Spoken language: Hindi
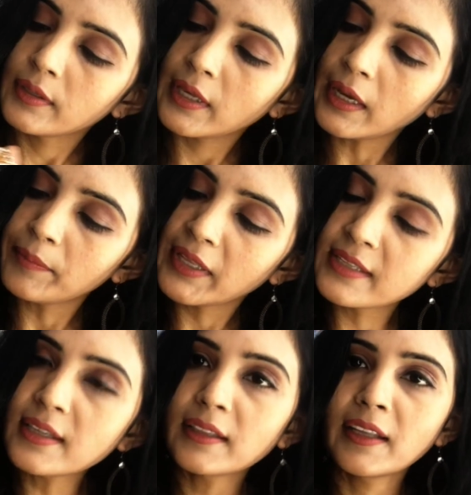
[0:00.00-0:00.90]
ये आप
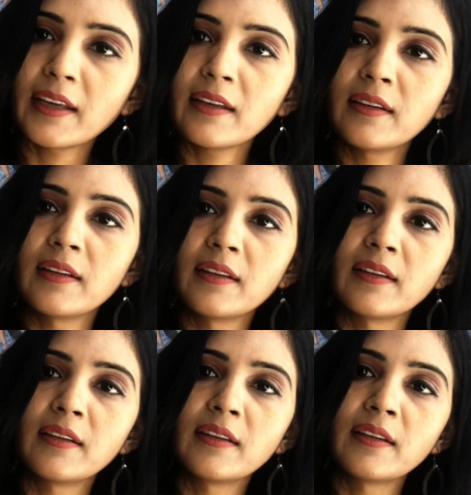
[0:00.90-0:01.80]
देख सकते हैं
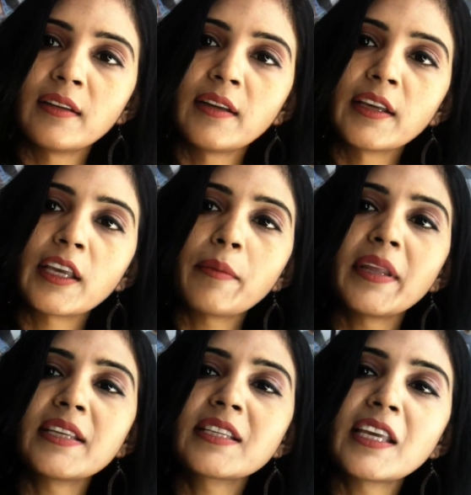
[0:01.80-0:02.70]
कि
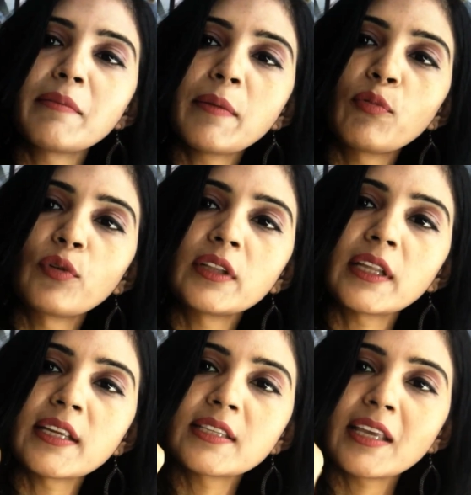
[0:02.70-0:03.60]
मेरी स्किन में पूरी
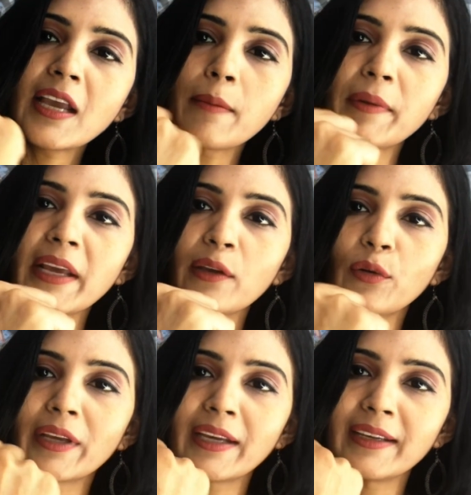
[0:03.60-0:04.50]
तरह से ये अप्लाई
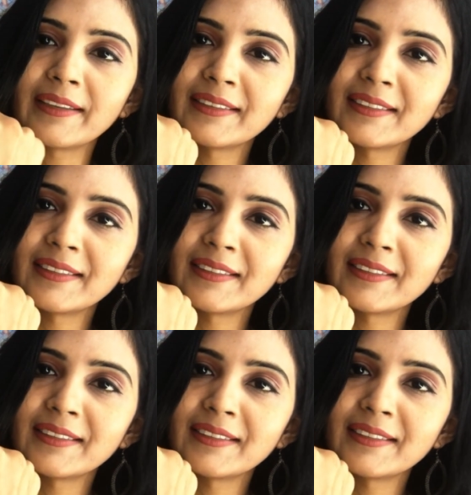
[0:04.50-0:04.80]
हो गया है